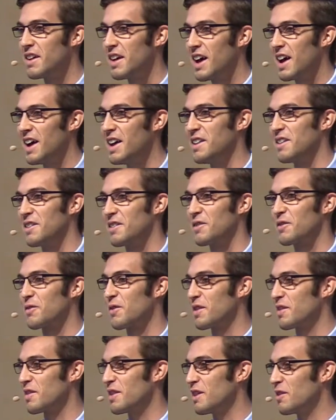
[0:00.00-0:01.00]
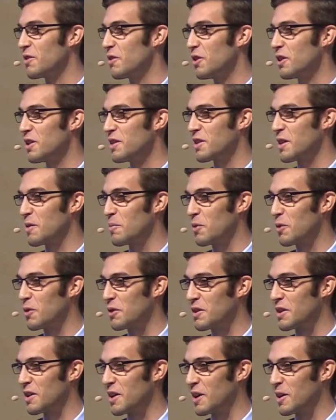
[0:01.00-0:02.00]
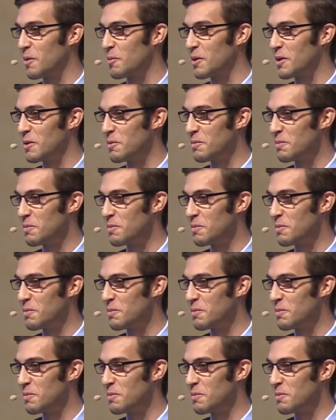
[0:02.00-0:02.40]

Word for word: Alles, was ich euch geboten habe.